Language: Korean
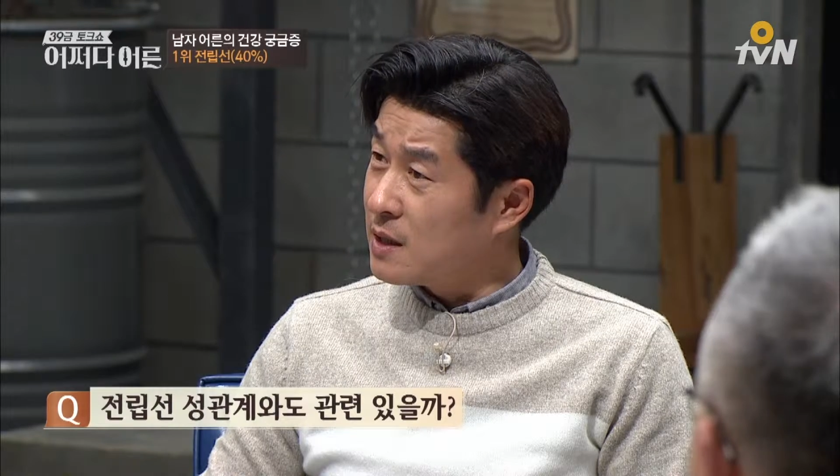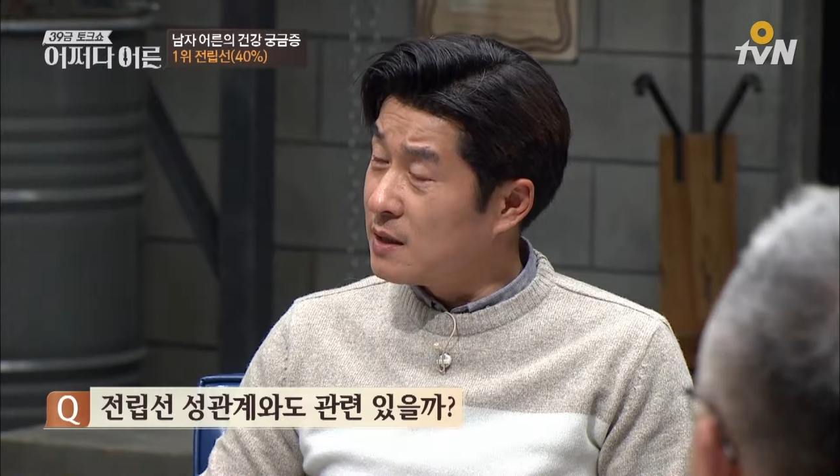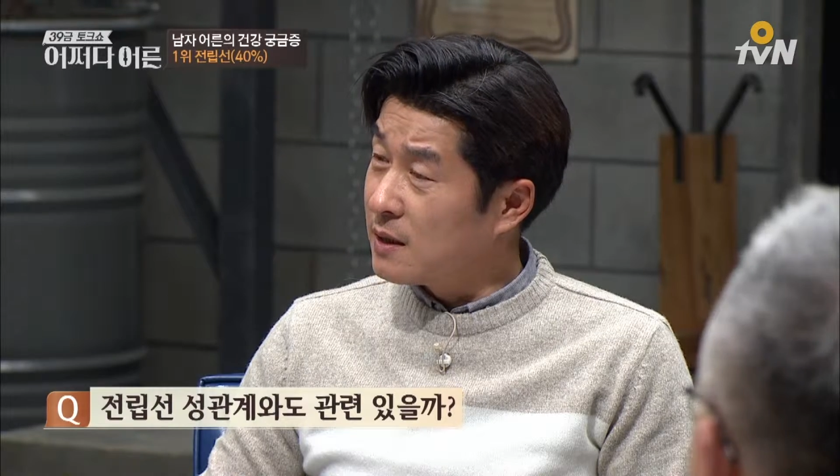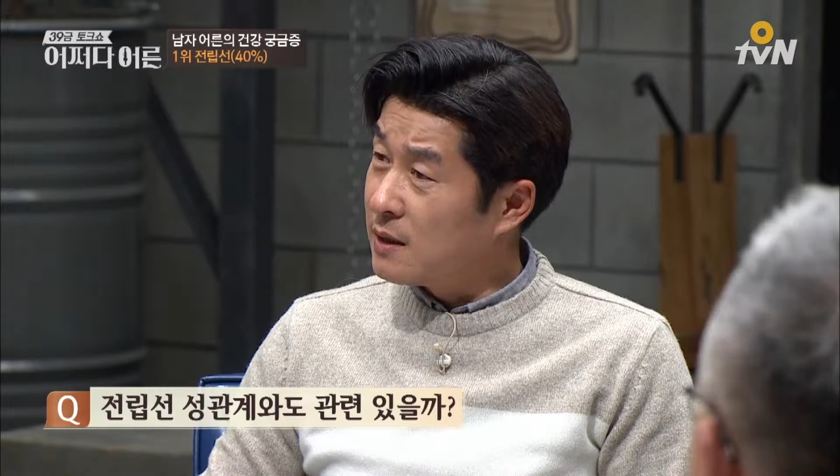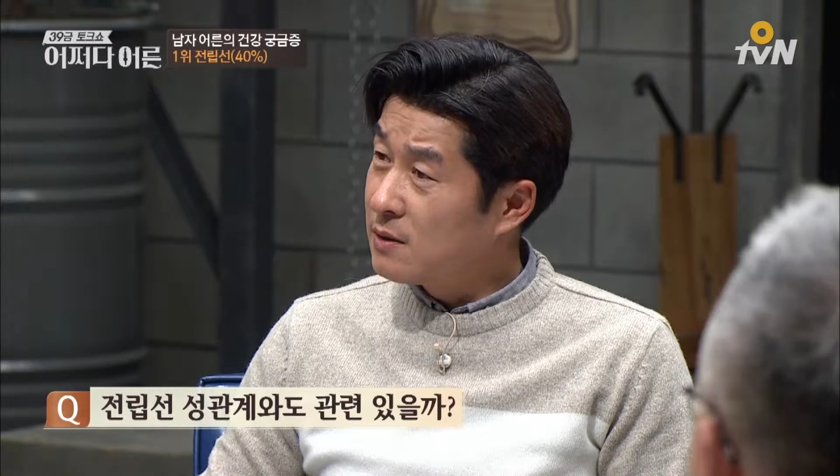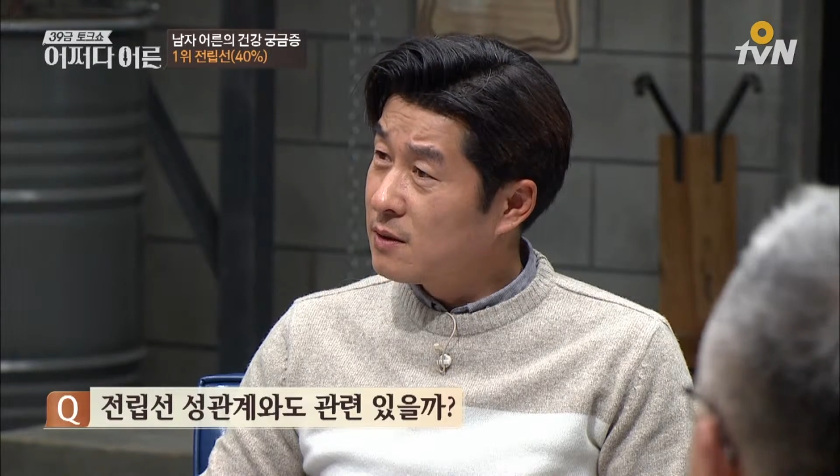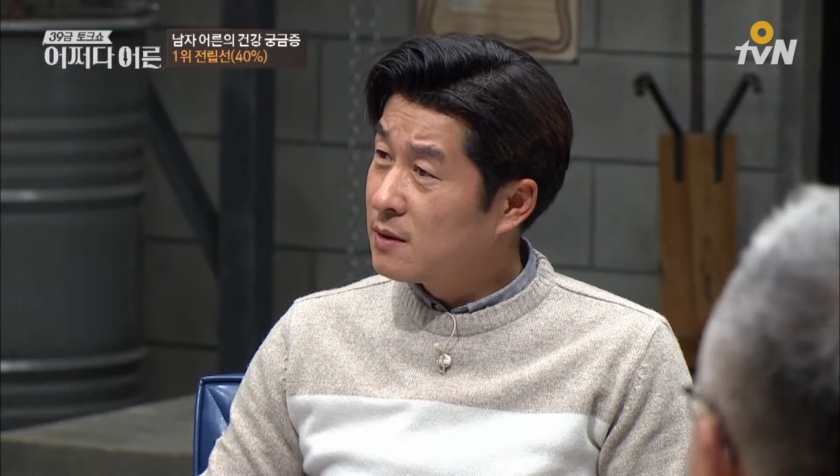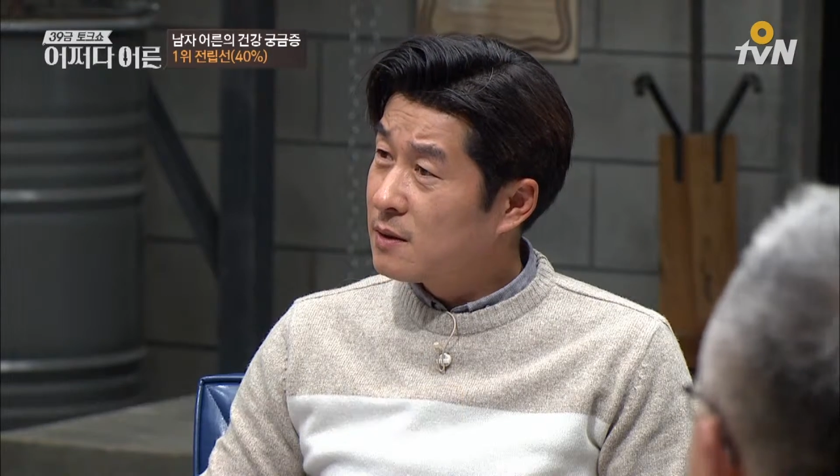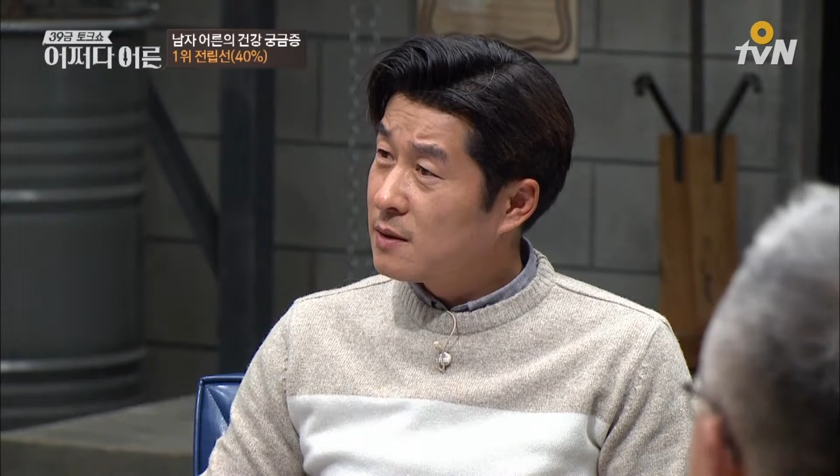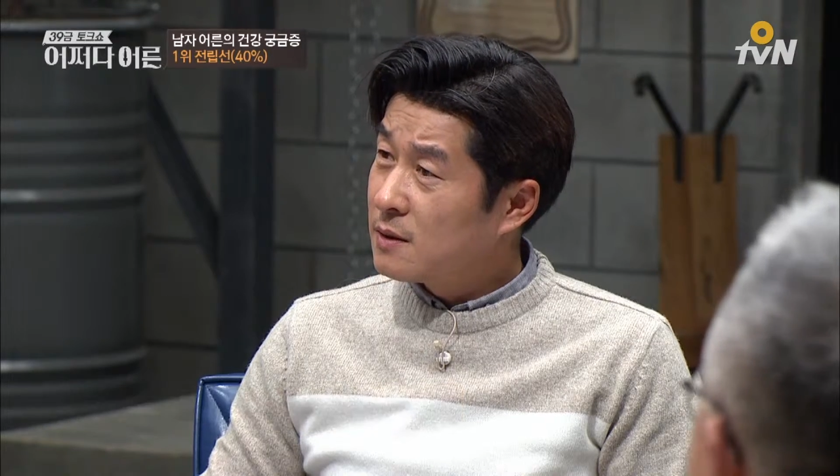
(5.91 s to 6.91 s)
있나요?
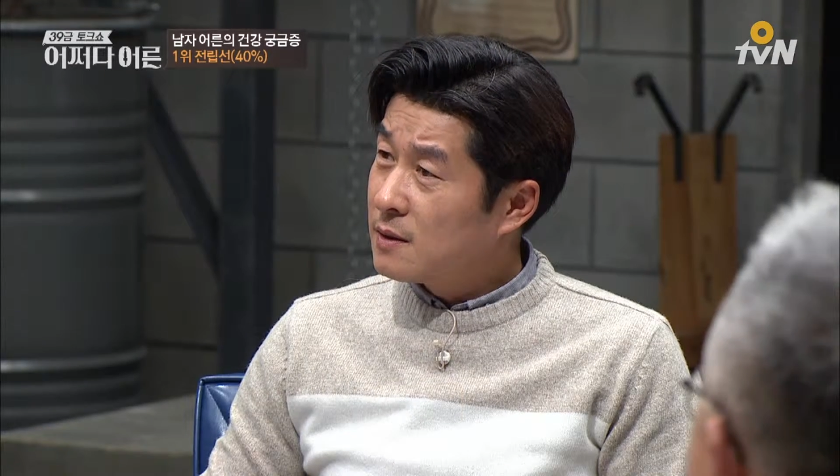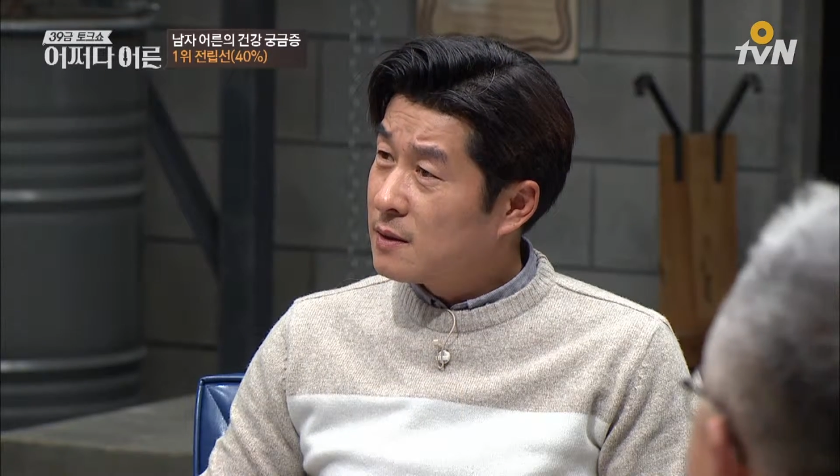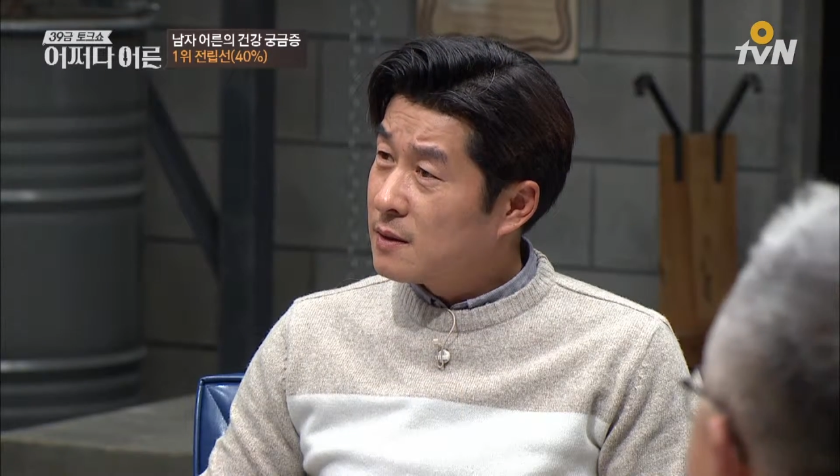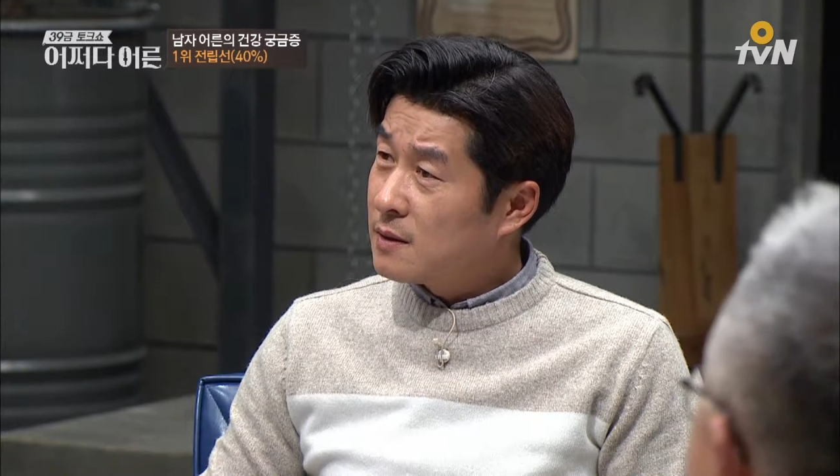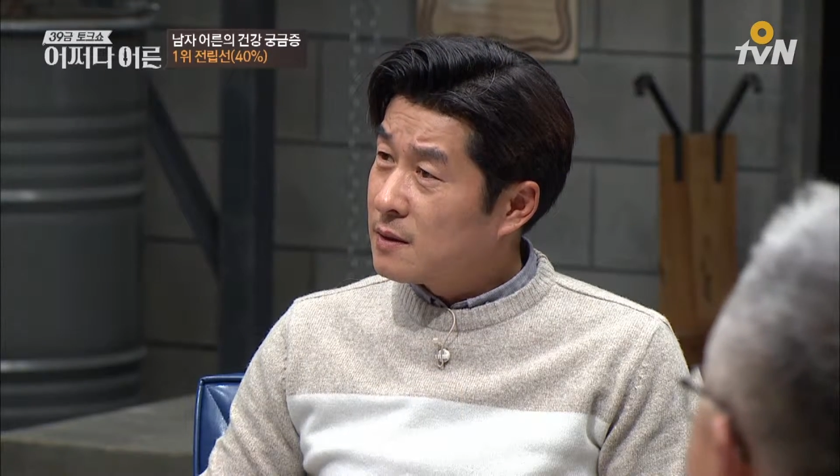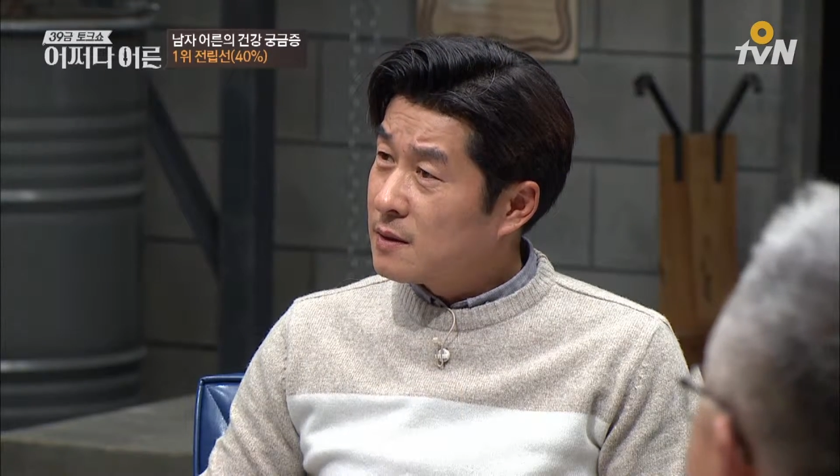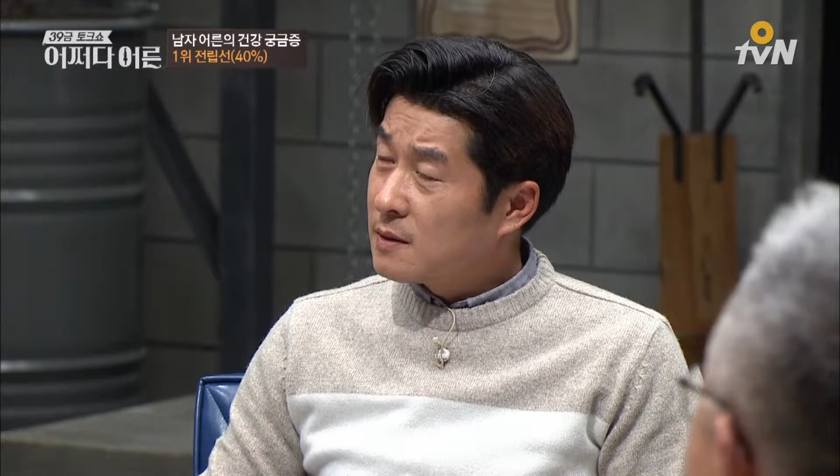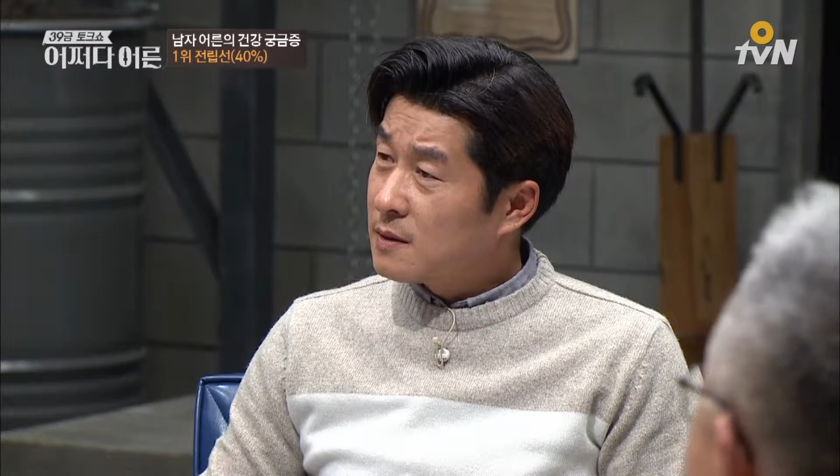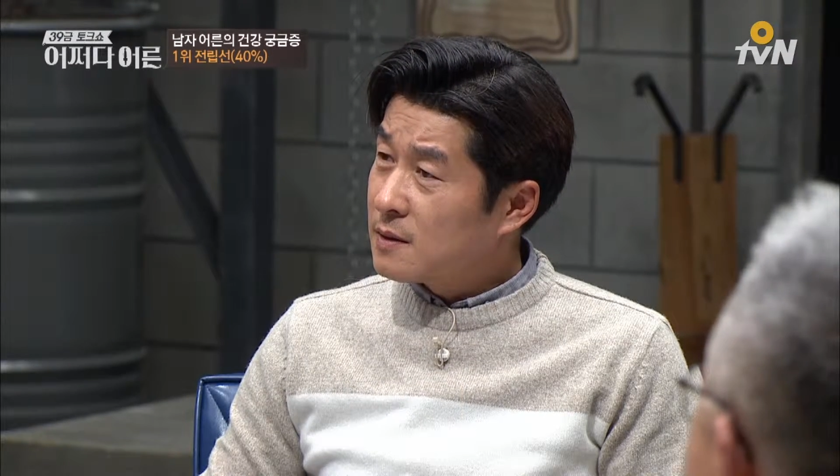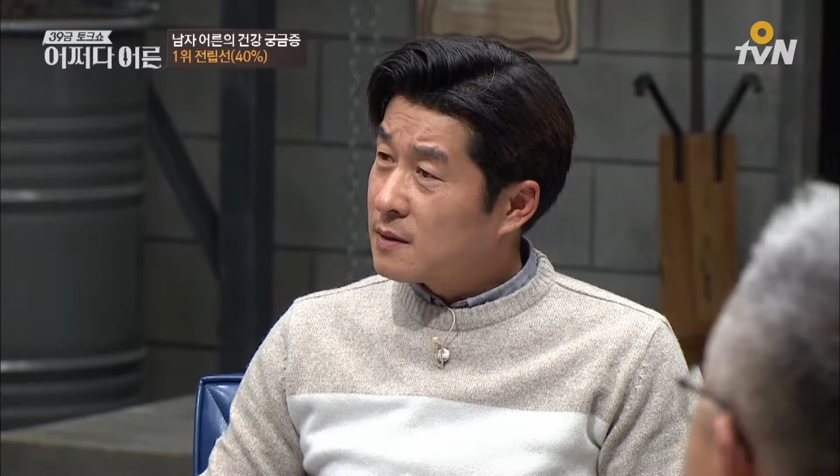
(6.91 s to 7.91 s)

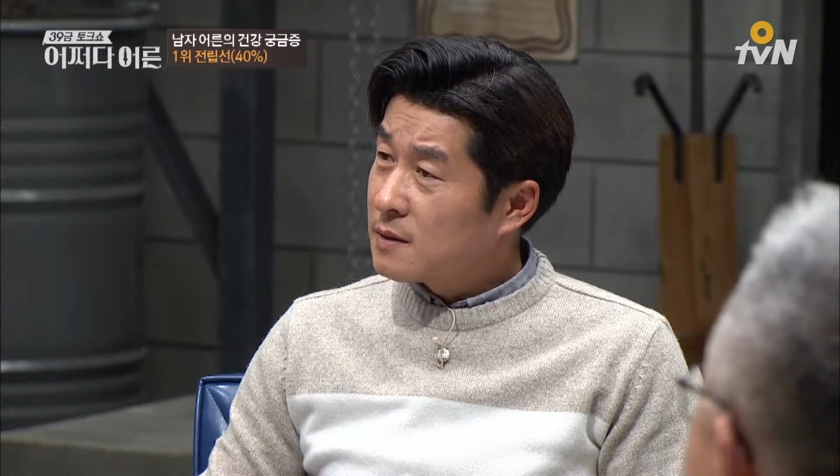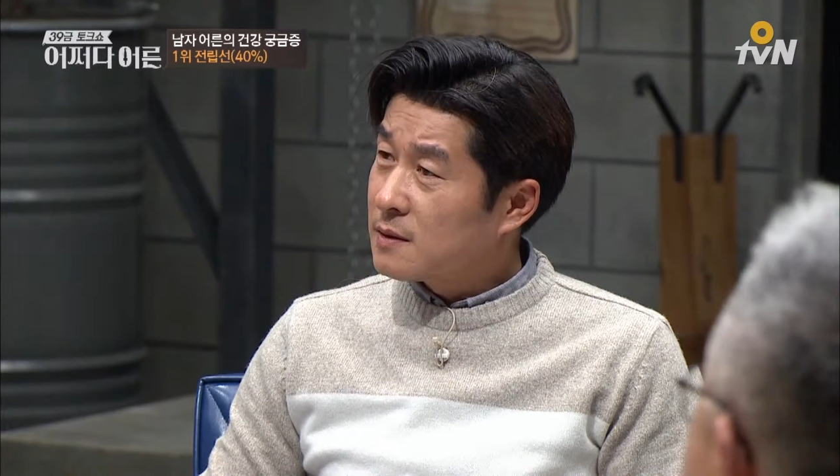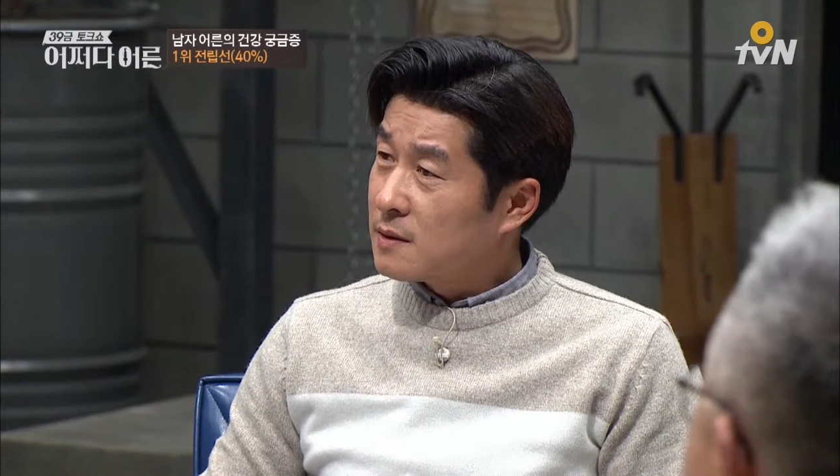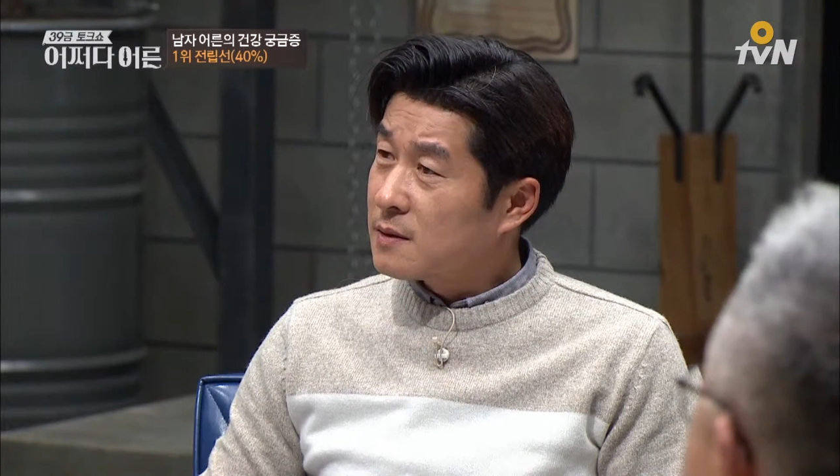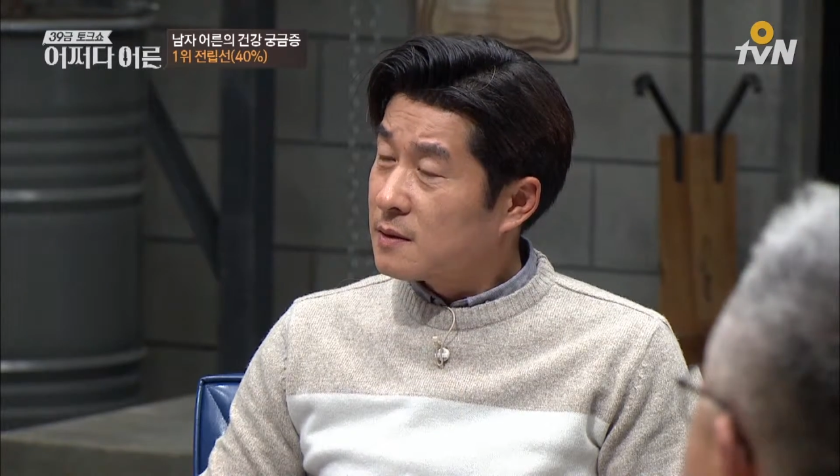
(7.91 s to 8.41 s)
사람들이 이제